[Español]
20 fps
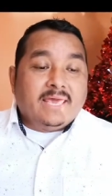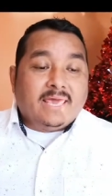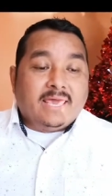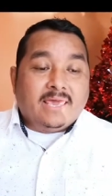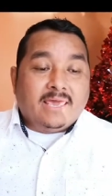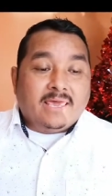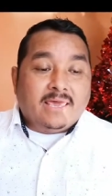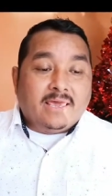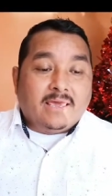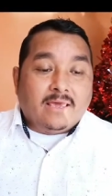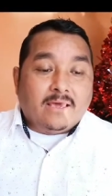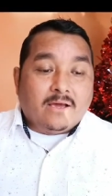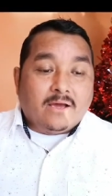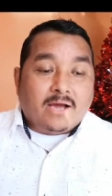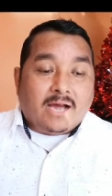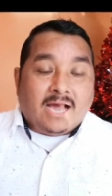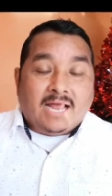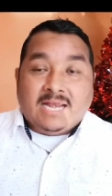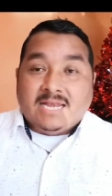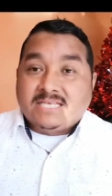eh,
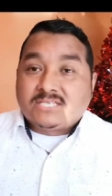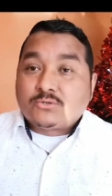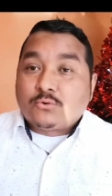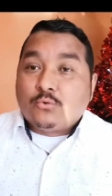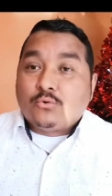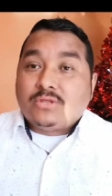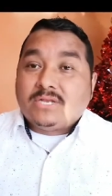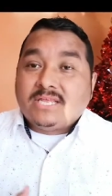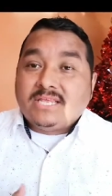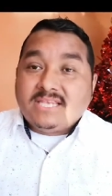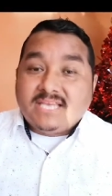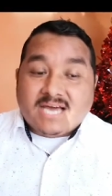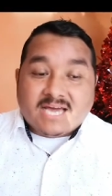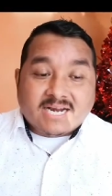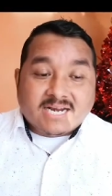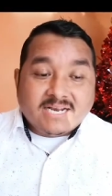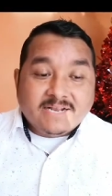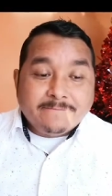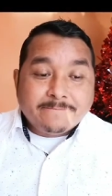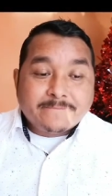al
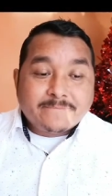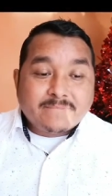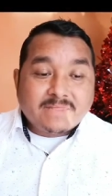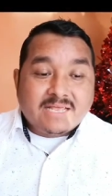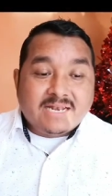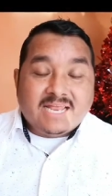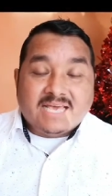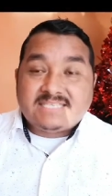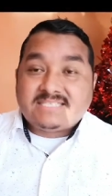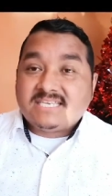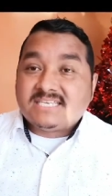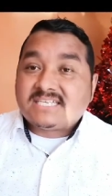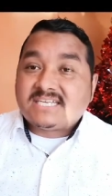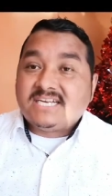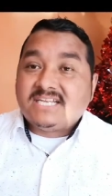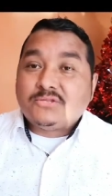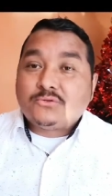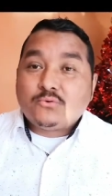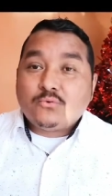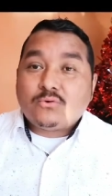escudriñar las
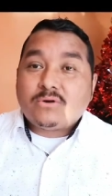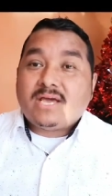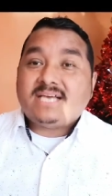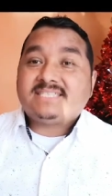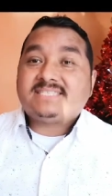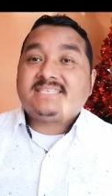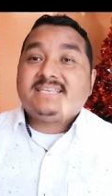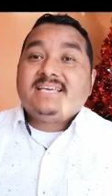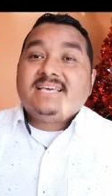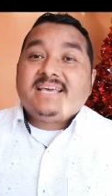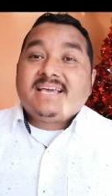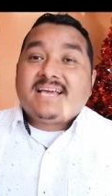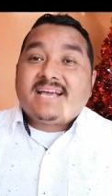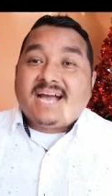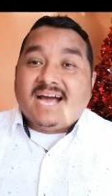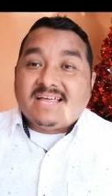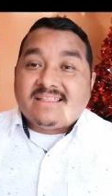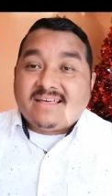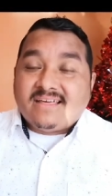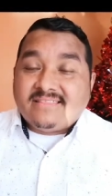escrituras
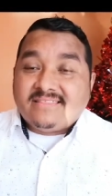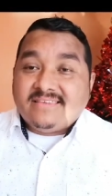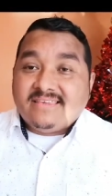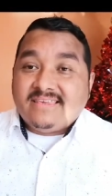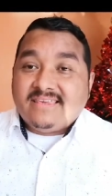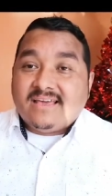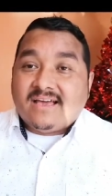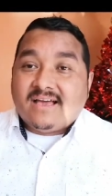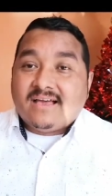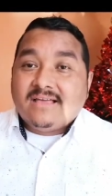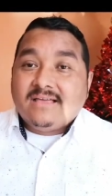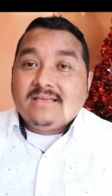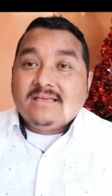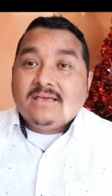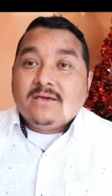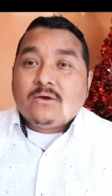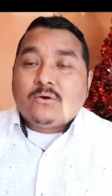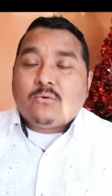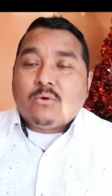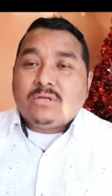cada día,
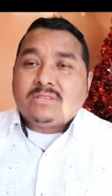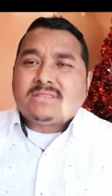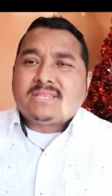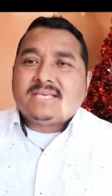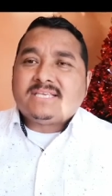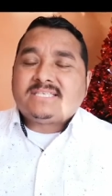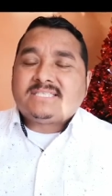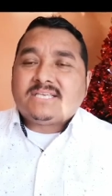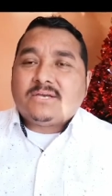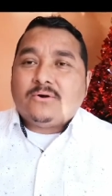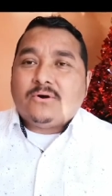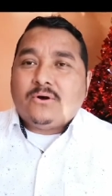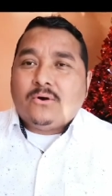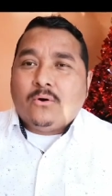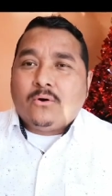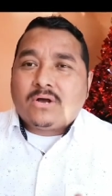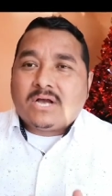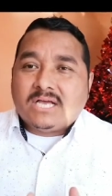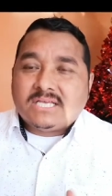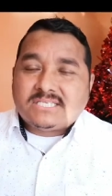¿cuántas
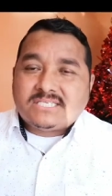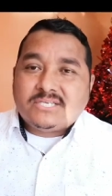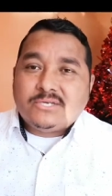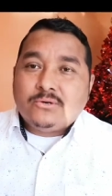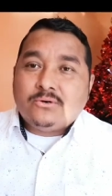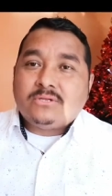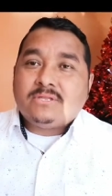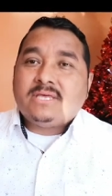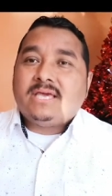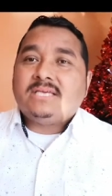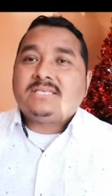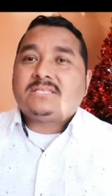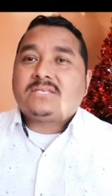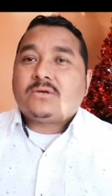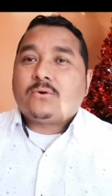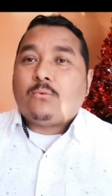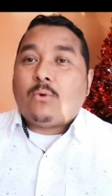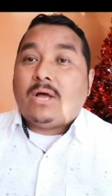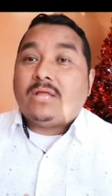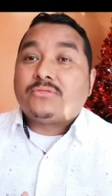
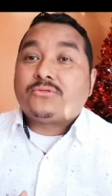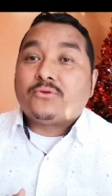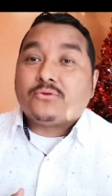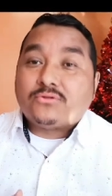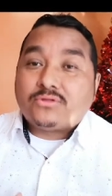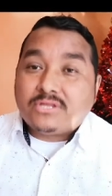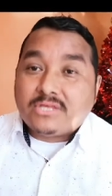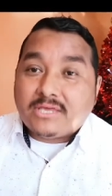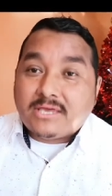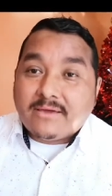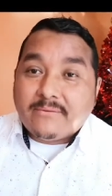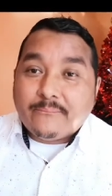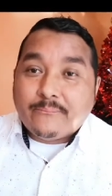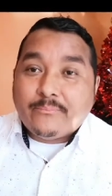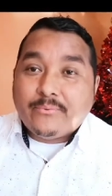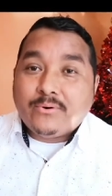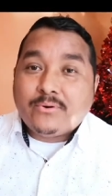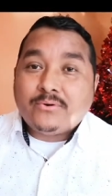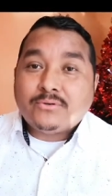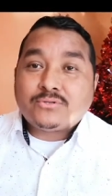ocasiones, cuánto
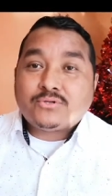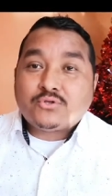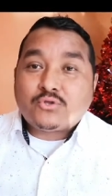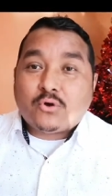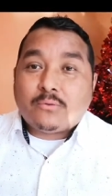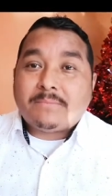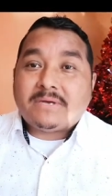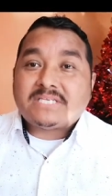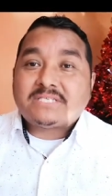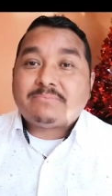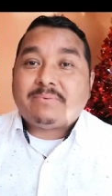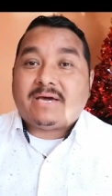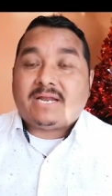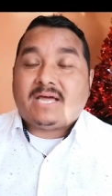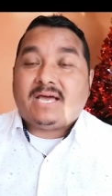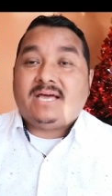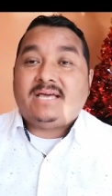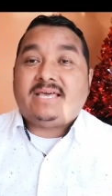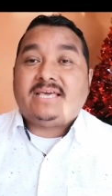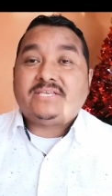tiempo tomas
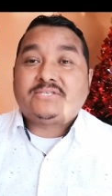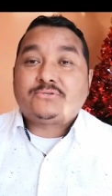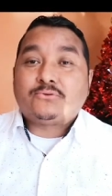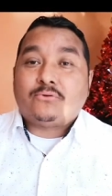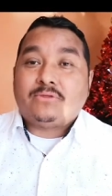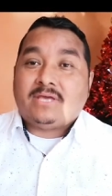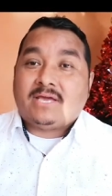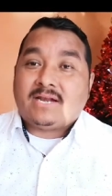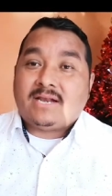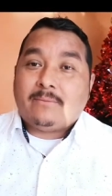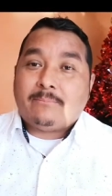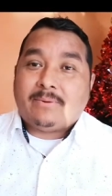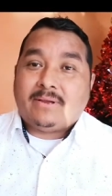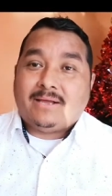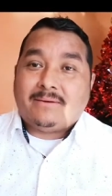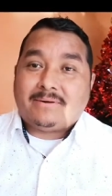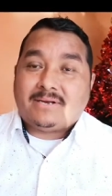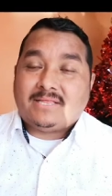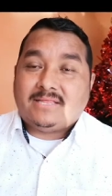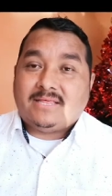para estudiar la
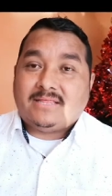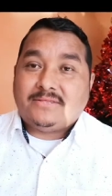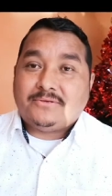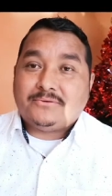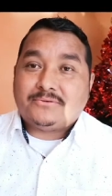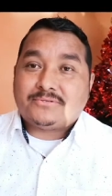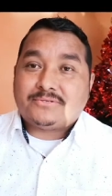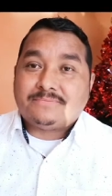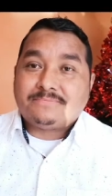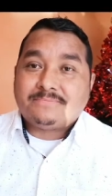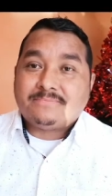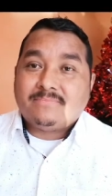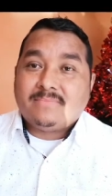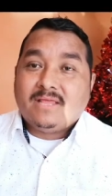palabra de Dios?